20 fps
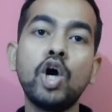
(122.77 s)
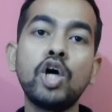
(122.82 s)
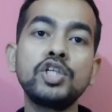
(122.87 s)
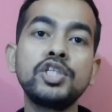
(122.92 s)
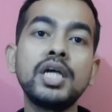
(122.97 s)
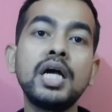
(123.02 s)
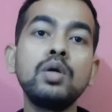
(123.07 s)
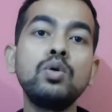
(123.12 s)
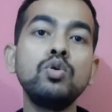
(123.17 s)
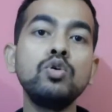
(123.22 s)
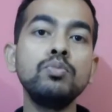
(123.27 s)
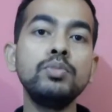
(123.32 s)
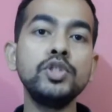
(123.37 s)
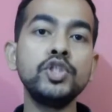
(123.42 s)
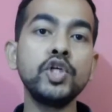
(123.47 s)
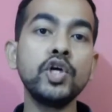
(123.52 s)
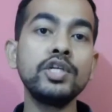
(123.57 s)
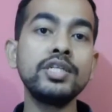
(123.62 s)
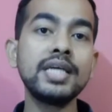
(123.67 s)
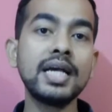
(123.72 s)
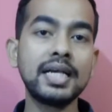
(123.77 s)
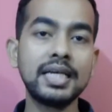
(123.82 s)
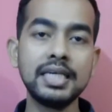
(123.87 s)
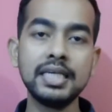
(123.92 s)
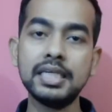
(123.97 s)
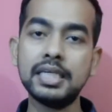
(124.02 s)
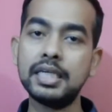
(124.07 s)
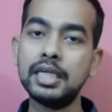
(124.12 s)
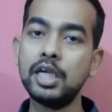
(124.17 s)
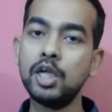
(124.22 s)
লসাগু বিষয়টা কি
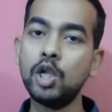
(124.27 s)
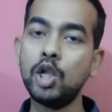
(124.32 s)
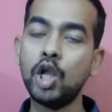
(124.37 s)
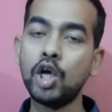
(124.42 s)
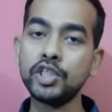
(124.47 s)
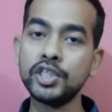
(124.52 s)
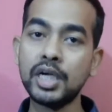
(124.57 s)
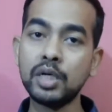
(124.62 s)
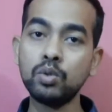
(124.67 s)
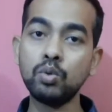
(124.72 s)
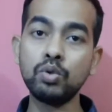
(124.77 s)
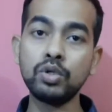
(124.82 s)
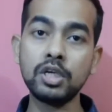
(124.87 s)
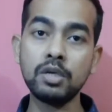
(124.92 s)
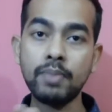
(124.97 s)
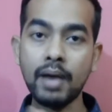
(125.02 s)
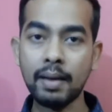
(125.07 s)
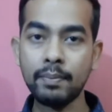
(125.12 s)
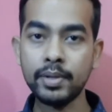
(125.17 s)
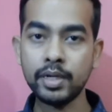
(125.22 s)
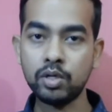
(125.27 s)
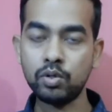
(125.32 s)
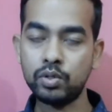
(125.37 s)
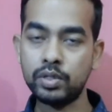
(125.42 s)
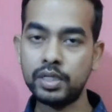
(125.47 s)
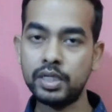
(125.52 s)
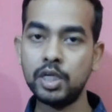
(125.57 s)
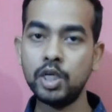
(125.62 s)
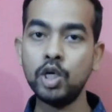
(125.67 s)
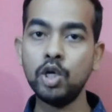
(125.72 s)
লসাগু কিভাবে
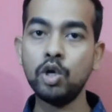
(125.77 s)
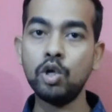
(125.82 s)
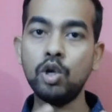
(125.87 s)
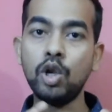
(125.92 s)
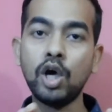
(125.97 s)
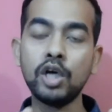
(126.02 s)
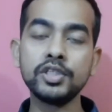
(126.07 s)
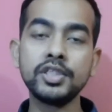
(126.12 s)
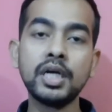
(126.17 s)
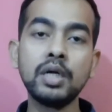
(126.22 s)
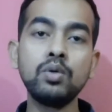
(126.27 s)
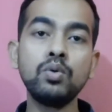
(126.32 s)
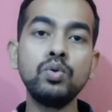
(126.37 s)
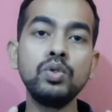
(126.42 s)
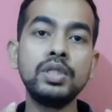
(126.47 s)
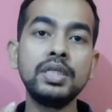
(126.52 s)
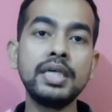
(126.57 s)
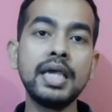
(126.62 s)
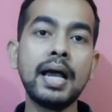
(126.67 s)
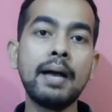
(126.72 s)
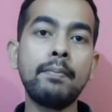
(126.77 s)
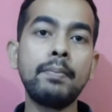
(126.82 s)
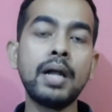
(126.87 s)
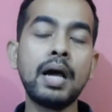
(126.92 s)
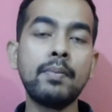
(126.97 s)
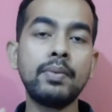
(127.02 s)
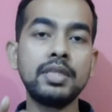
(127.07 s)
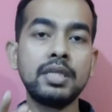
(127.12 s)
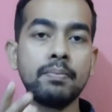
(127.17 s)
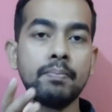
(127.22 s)
করে লসাগু দিয়ে আমরা
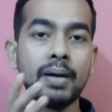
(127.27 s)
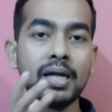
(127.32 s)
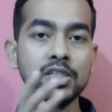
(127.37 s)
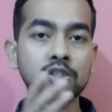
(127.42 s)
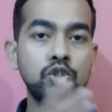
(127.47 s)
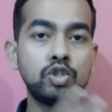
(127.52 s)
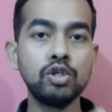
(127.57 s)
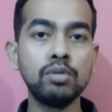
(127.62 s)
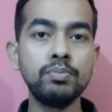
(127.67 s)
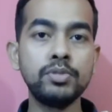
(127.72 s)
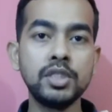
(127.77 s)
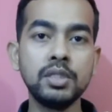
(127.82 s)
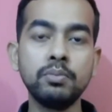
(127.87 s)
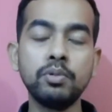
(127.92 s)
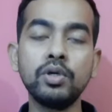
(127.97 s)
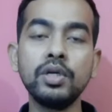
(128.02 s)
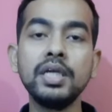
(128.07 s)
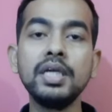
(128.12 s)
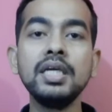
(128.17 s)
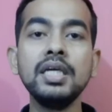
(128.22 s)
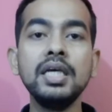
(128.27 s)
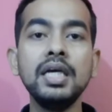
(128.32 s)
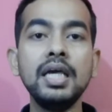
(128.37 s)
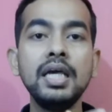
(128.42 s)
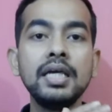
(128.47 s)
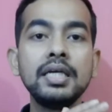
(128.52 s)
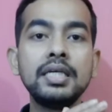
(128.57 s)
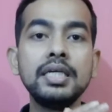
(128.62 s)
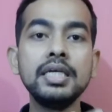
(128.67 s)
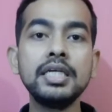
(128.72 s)
আমাদের বাস্তব জীবনে
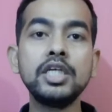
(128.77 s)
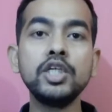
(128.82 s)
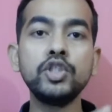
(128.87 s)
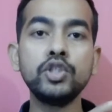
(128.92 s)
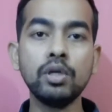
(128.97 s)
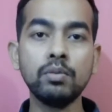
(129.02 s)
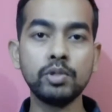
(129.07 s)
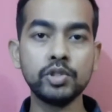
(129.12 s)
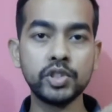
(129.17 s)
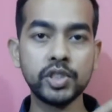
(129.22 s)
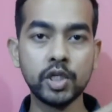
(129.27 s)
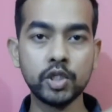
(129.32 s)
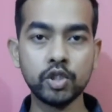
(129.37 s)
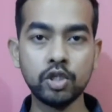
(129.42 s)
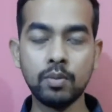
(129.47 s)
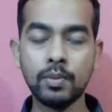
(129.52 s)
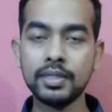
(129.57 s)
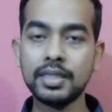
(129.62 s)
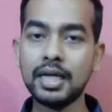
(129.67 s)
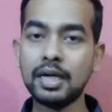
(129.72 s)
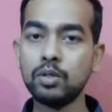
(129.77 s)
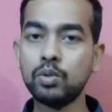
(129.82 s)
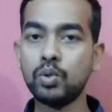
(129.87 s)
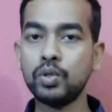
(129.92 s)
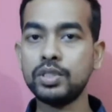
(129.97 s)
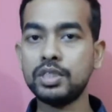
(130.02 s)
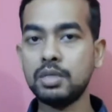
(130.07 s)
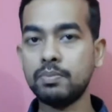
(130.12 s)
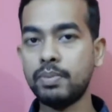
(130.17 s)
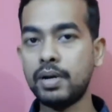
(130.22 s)
কি কি সমস্যার সমাধান
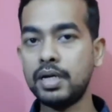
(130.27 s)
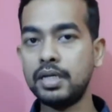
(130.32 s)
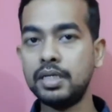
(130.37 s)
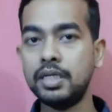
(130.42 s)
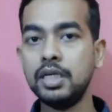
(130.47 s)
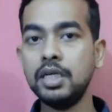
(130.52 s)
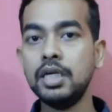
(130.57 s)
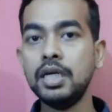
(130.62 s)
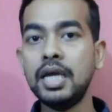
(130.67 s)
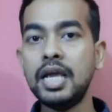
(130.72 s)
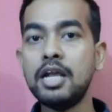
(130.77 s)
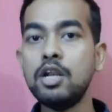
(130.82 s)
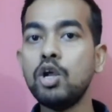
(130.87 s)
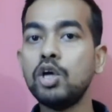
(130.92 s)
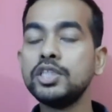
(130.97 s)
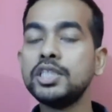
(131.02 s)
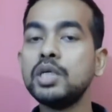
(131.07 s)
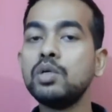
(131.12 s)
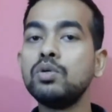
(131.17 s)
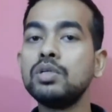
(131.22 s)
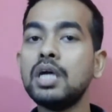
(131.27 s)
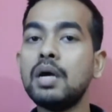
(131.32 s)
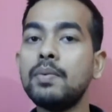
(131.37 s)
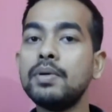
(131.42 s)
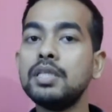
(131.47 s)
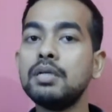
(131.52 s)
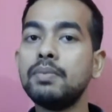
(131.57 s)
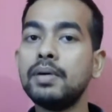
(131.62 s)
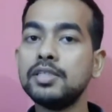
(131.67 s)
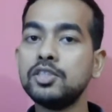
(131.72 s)
করতে পারি এই লসাগুটা
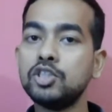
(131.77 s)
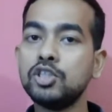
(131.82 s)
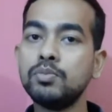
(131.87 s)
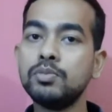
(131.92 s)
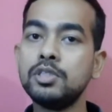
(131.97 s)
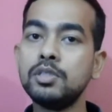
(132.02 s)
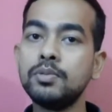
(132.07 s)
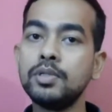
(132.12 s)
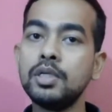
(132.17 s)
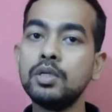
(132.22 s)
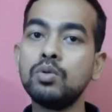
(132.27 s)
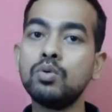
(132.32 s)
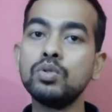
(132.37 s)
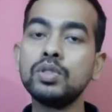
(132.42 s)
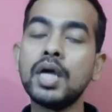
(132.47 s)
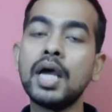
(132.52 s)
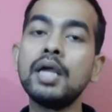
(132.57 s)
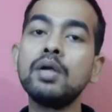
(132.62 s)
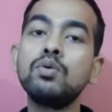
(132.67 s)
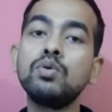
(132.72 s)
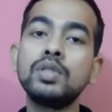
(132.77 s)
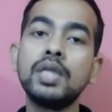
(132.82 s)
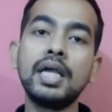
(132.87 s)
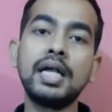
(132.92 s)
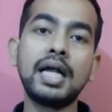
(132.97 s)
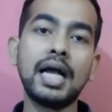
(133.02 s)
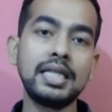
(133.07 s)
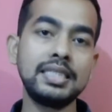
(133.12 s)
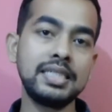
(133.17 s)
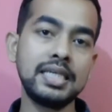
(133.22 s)
আমাদের বাস্তব জীবনে কোথায় কোথায়
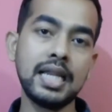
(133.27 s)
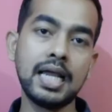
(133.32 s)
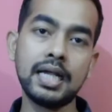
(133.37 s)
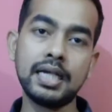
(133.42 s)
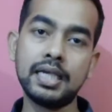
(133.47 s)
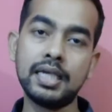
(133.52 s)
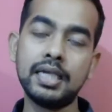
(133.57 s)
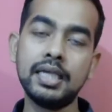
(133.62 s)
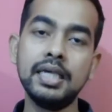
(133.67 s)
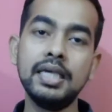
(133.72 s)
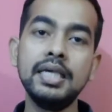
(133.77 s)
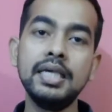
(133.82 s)
কাজে লাগে